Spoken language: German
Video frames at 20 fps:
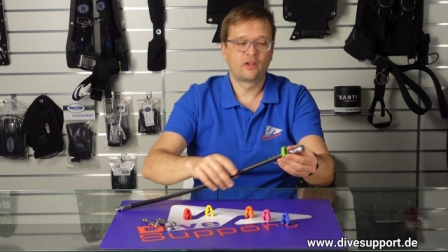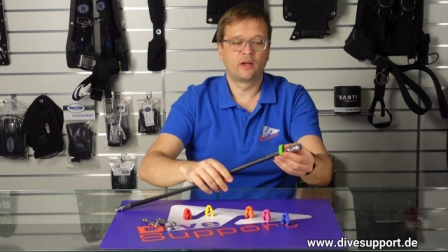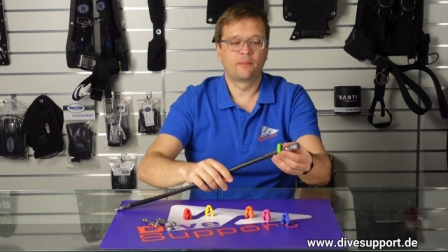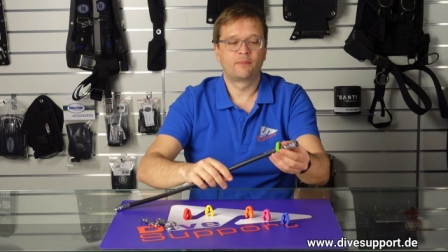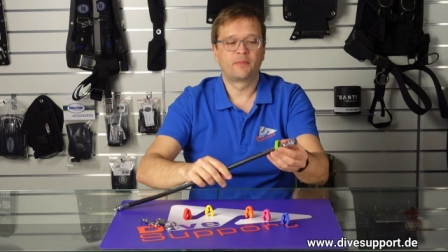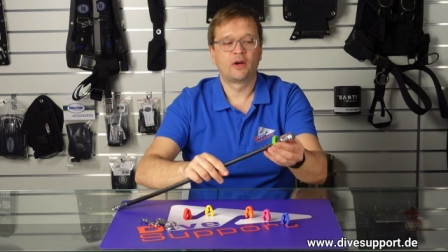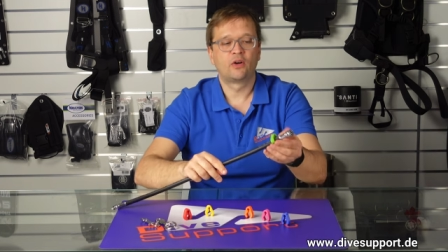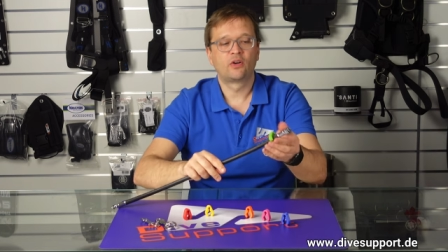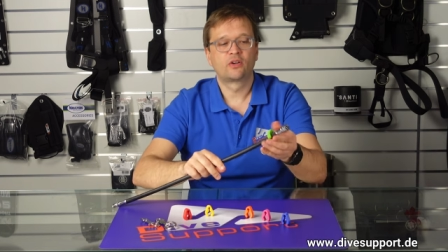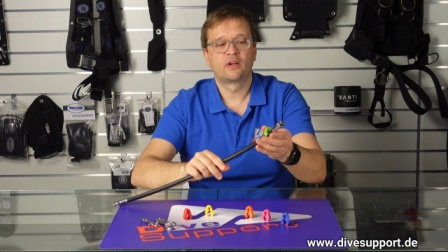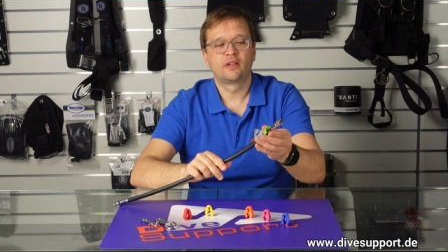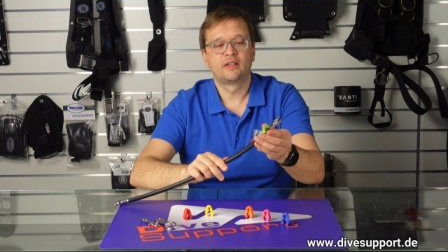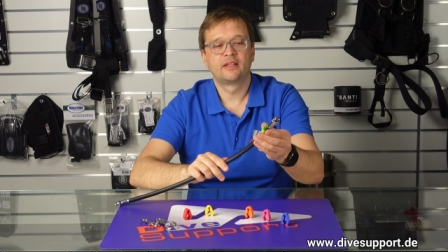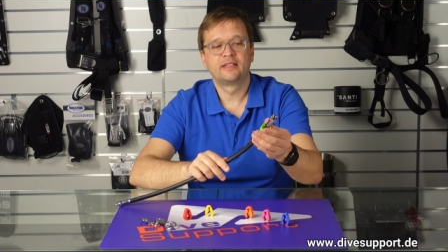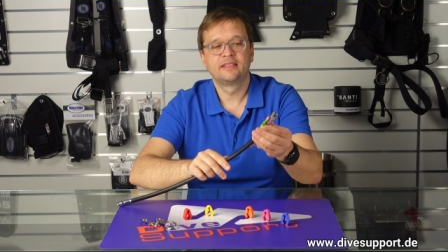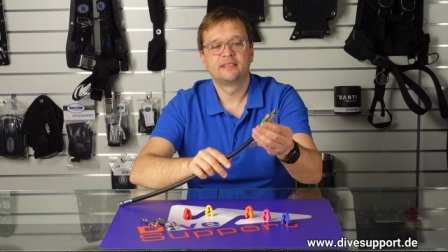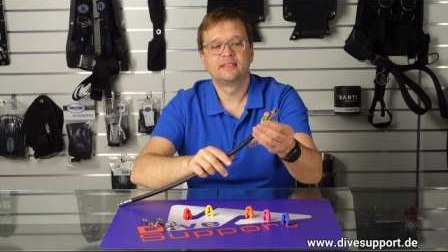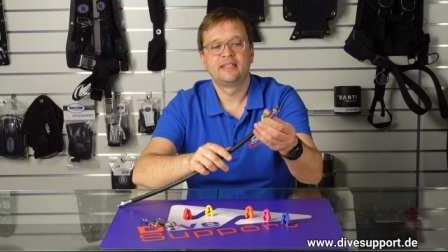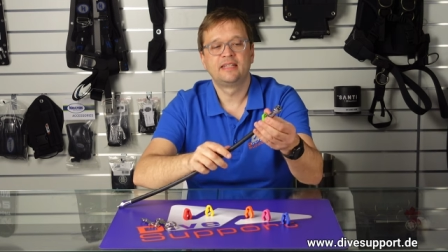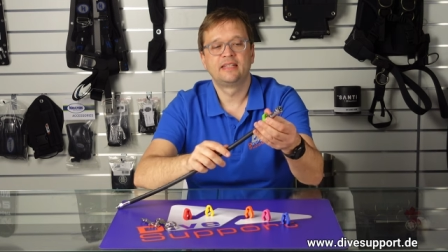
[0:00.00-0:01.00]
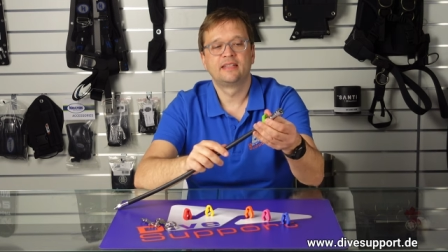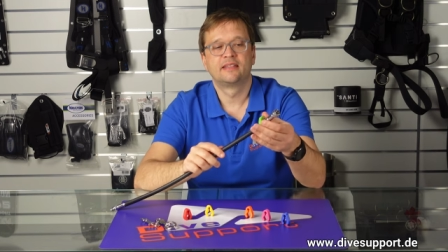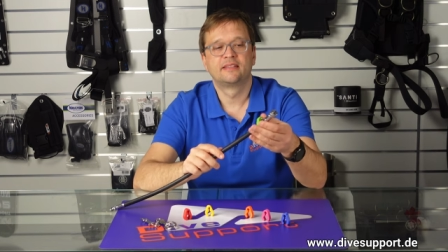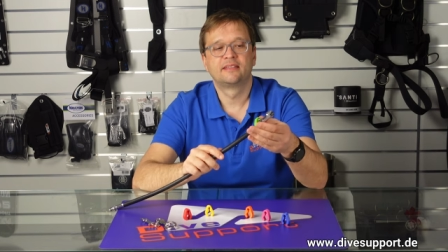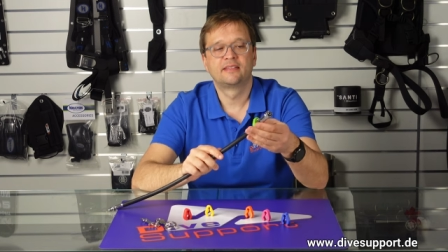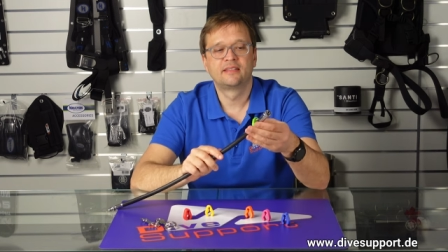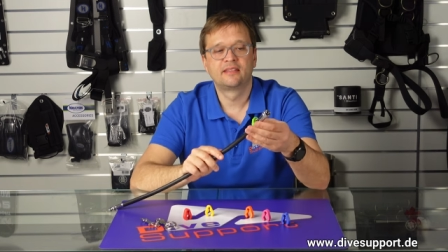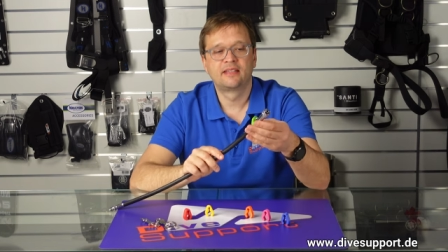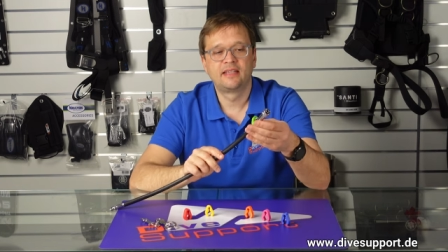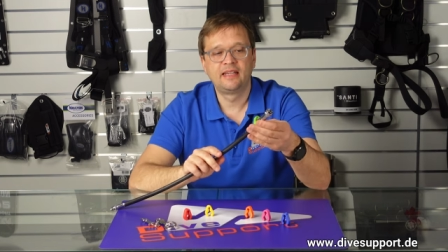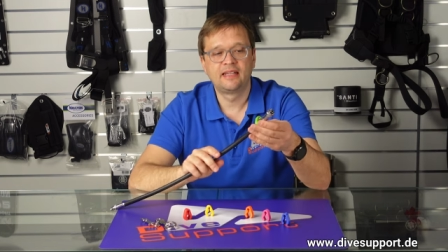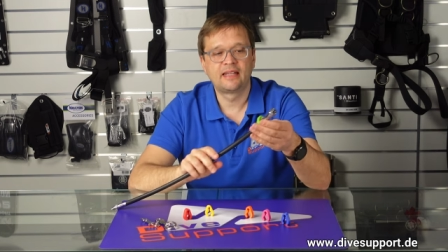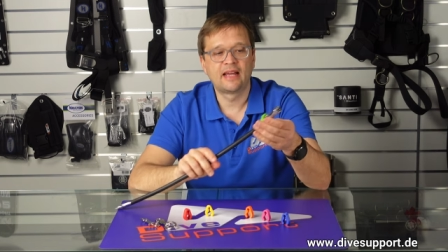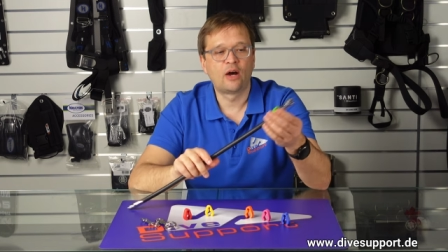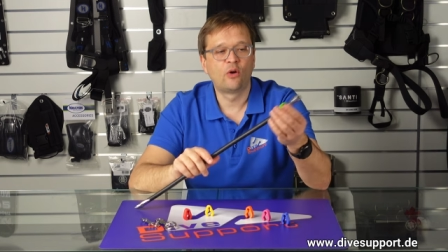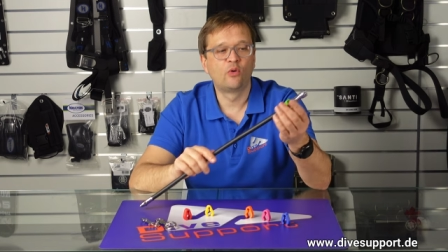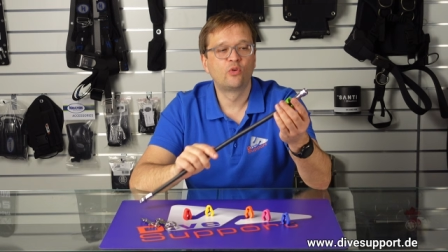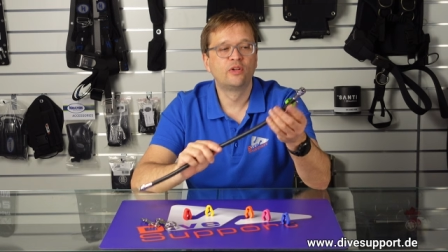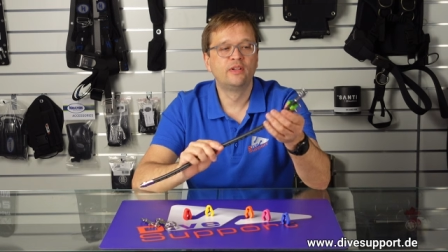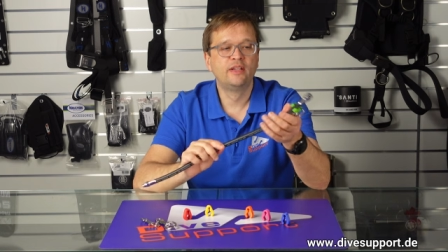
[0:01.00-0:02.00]
Ihr habt auch gerade gesehen, das geht
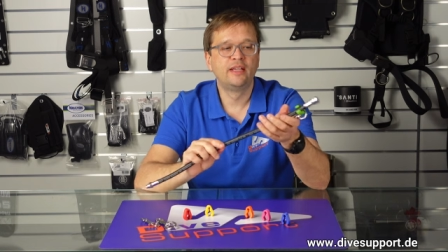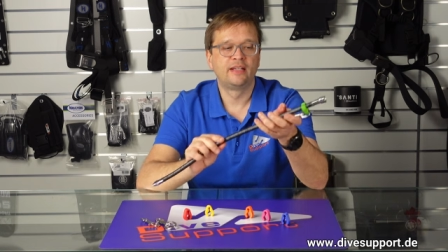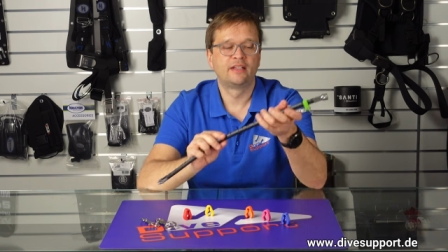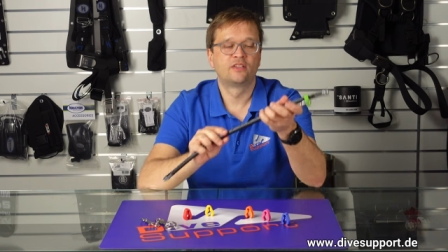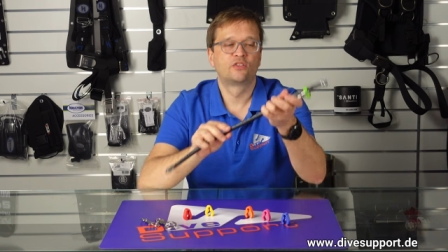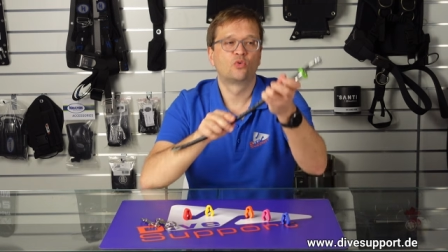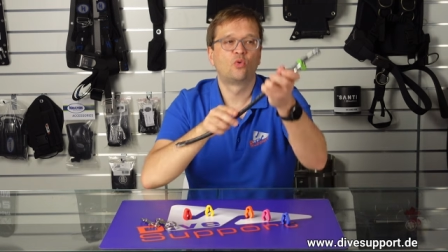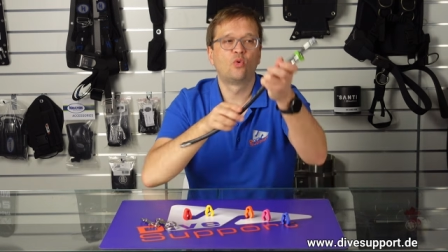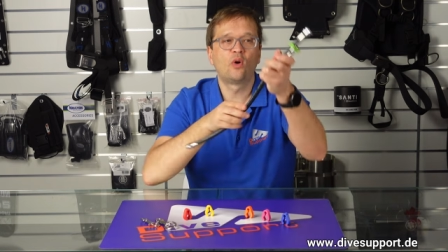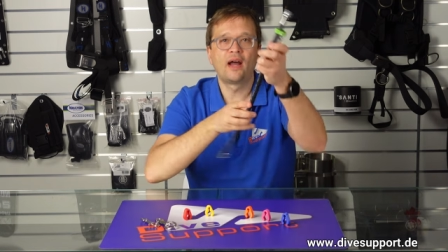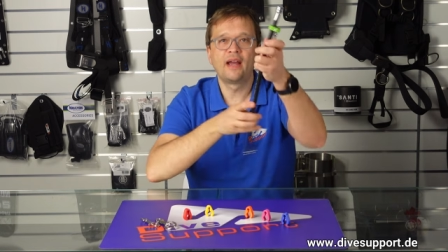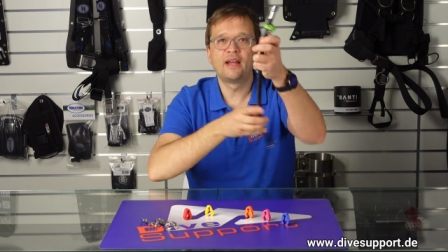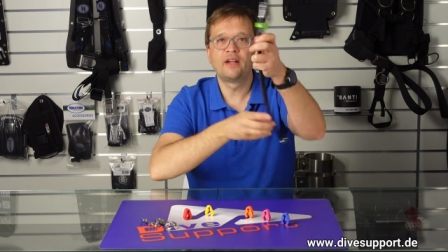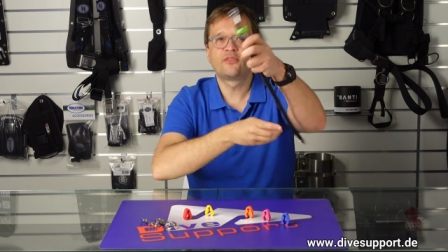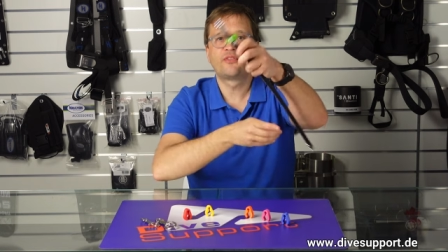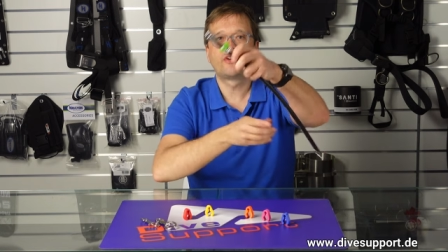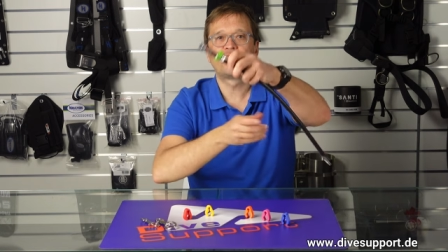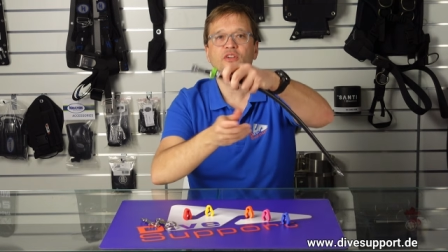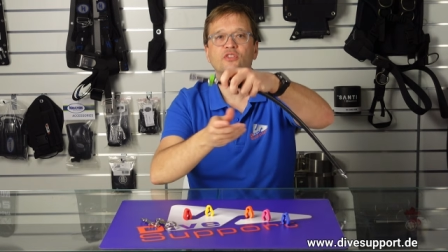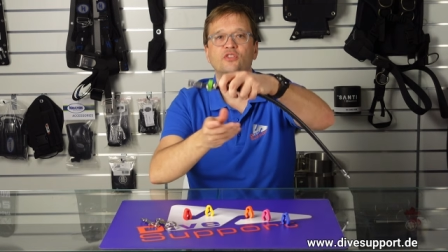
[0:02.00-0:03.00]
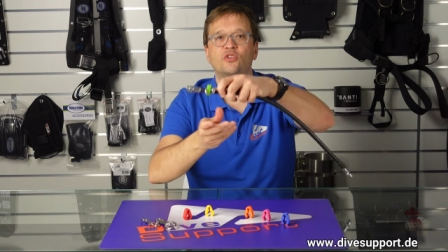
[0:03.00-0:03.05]
auch nicht so einfach,